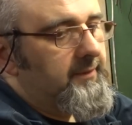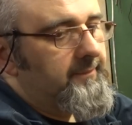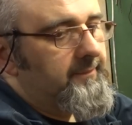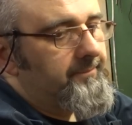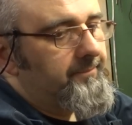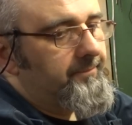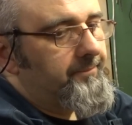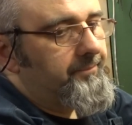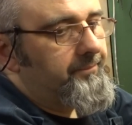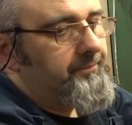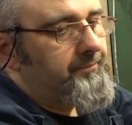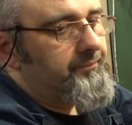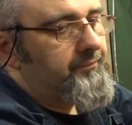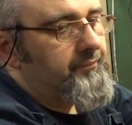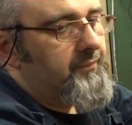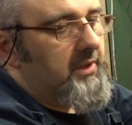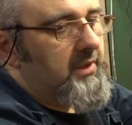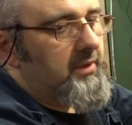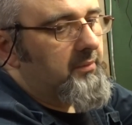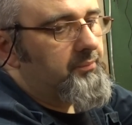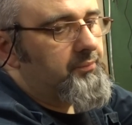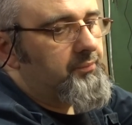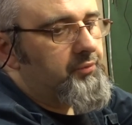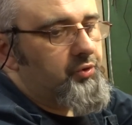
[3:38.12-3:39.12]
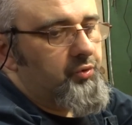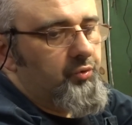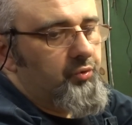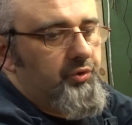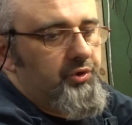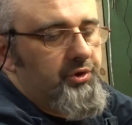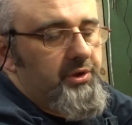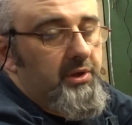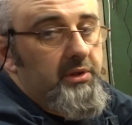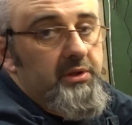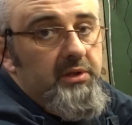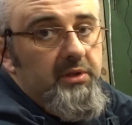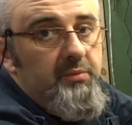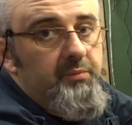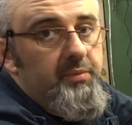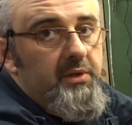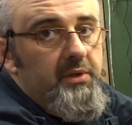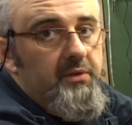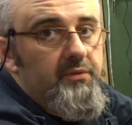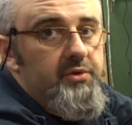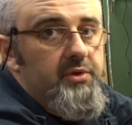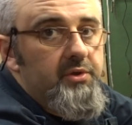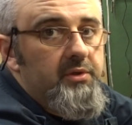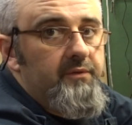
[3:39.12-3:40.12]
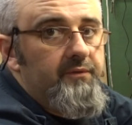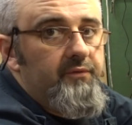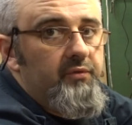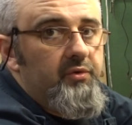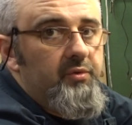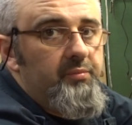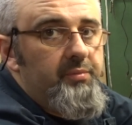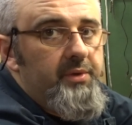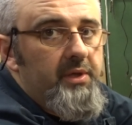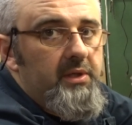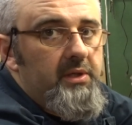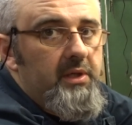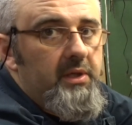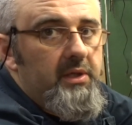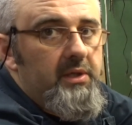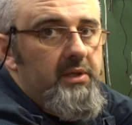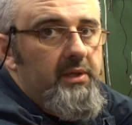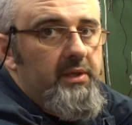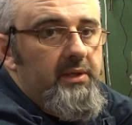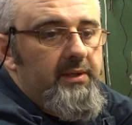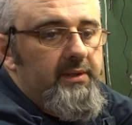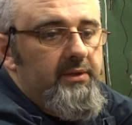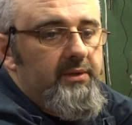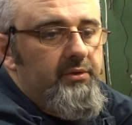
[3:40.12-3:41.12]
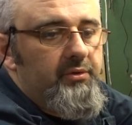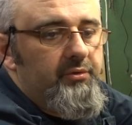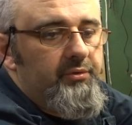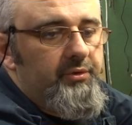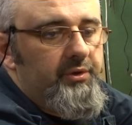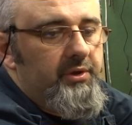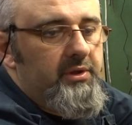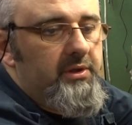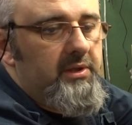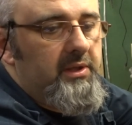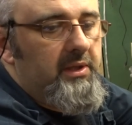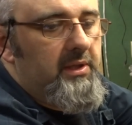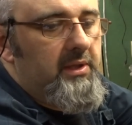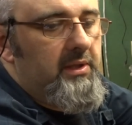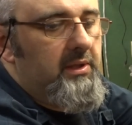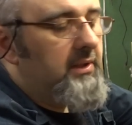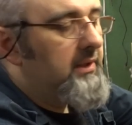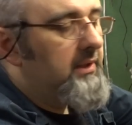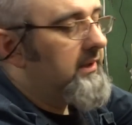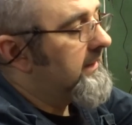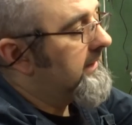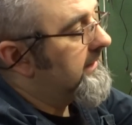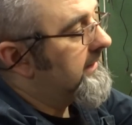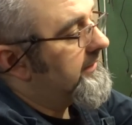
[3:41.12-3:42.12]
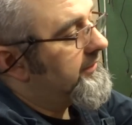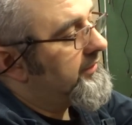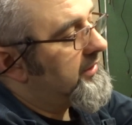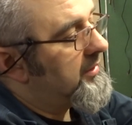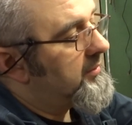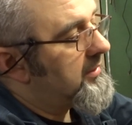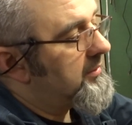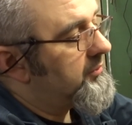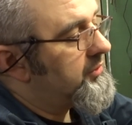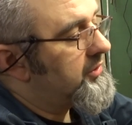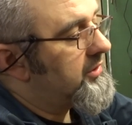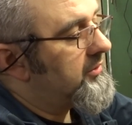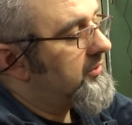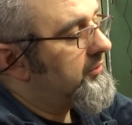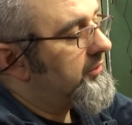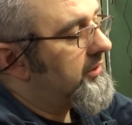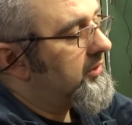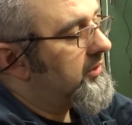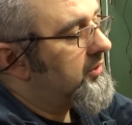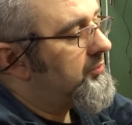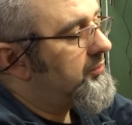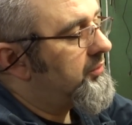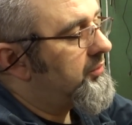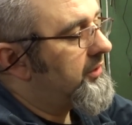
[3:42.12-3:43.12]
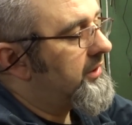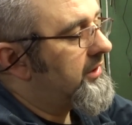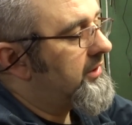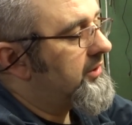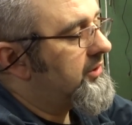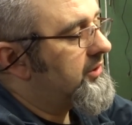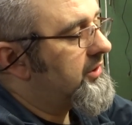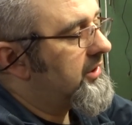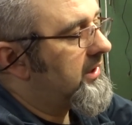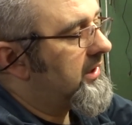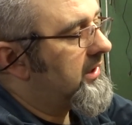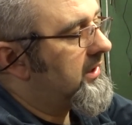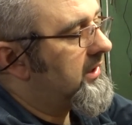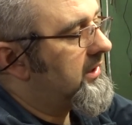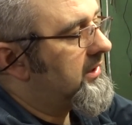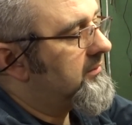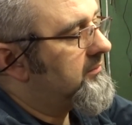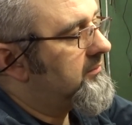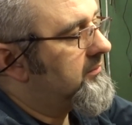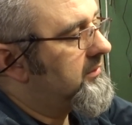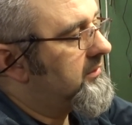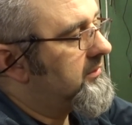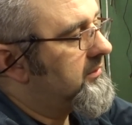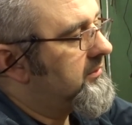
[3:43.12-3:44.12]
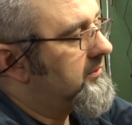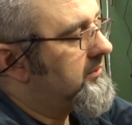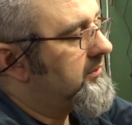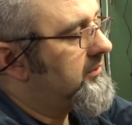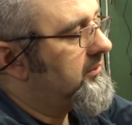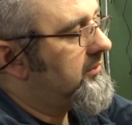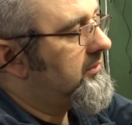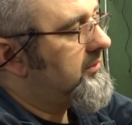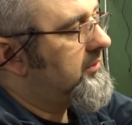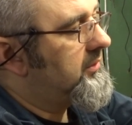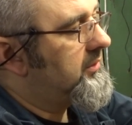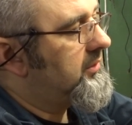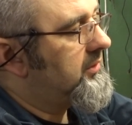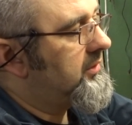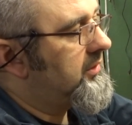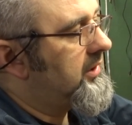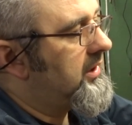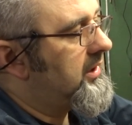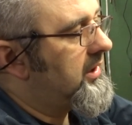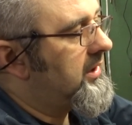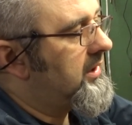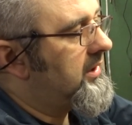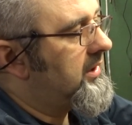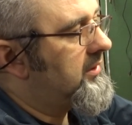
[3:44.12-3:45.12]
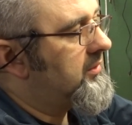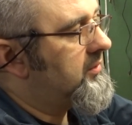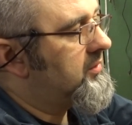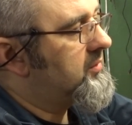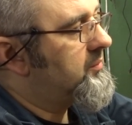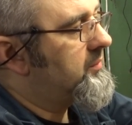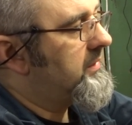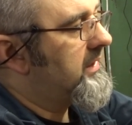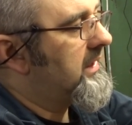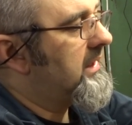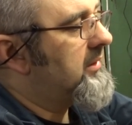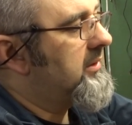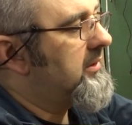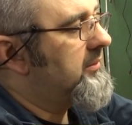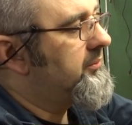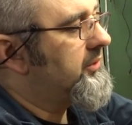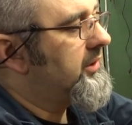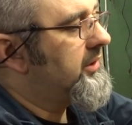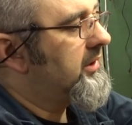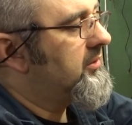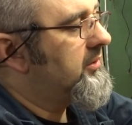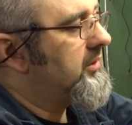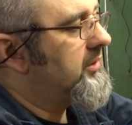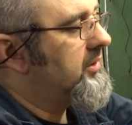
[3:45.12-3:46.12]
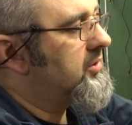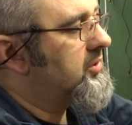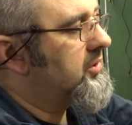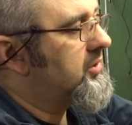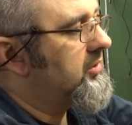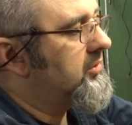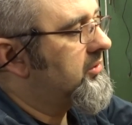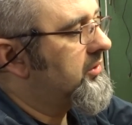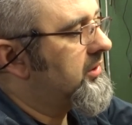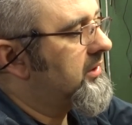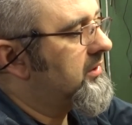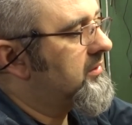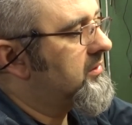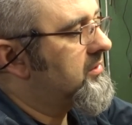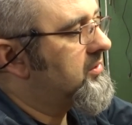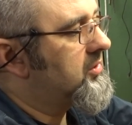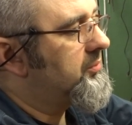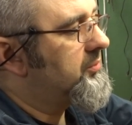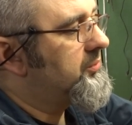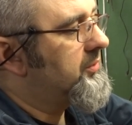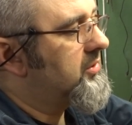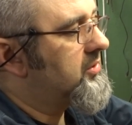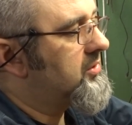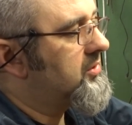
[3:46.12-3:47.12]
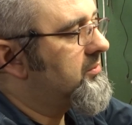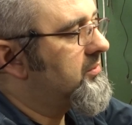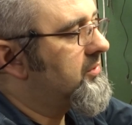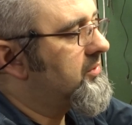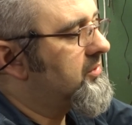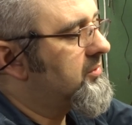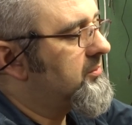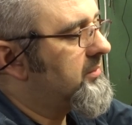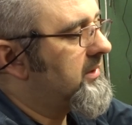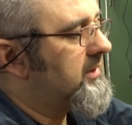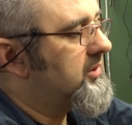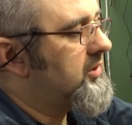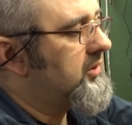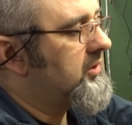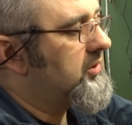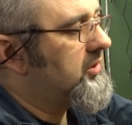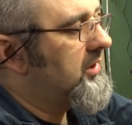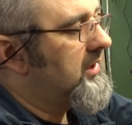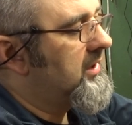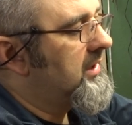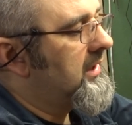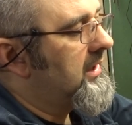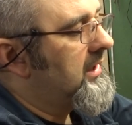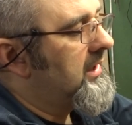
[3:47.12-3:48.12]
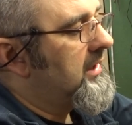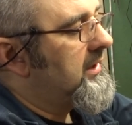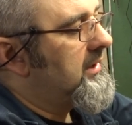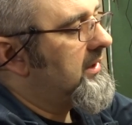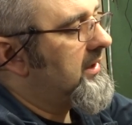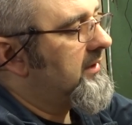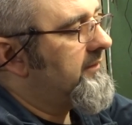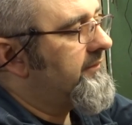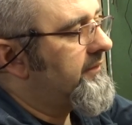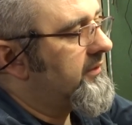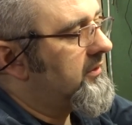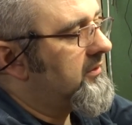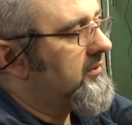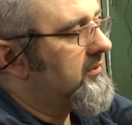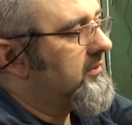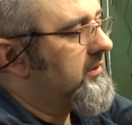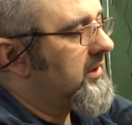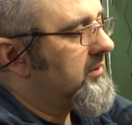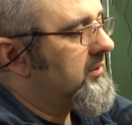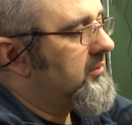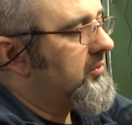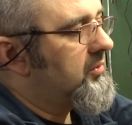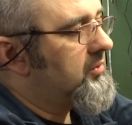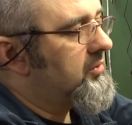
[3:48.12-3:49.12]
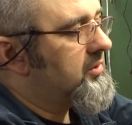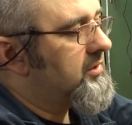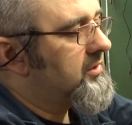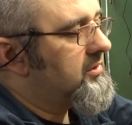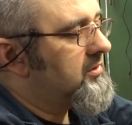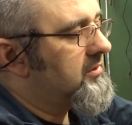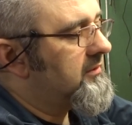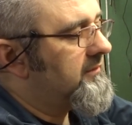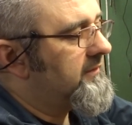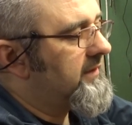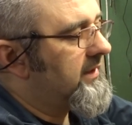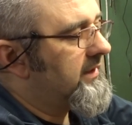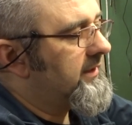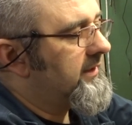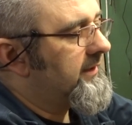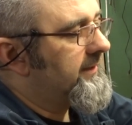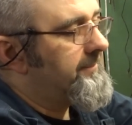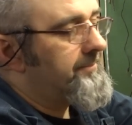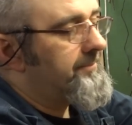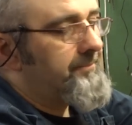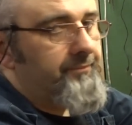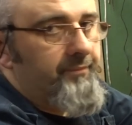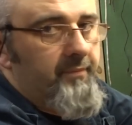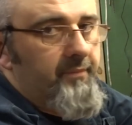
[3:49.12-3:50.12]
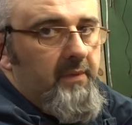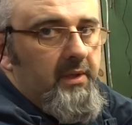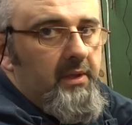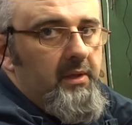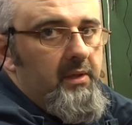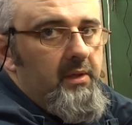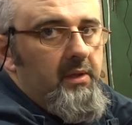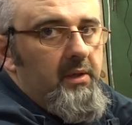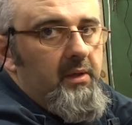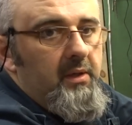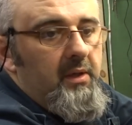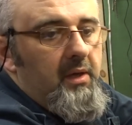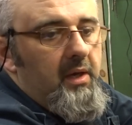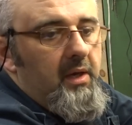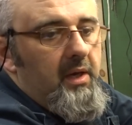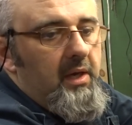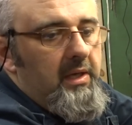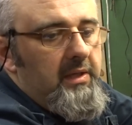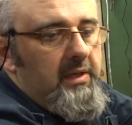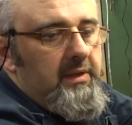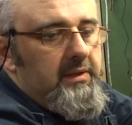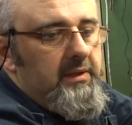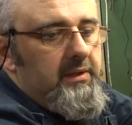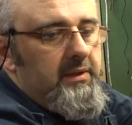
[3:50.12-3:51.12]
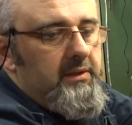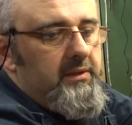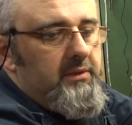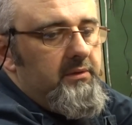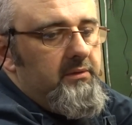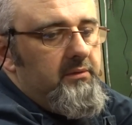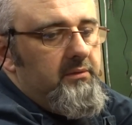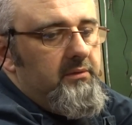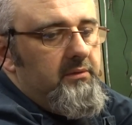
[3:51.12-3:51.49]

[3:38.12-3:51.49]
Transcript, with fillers: mm, psuć na tych pierwszych dwóch biegach elektronika. Nie mam zielonego pojęcia, nie rozbierałem tego jeszcze do tego stopnia, żeby zobaczyć jak wygląda ułożyskowanie, ale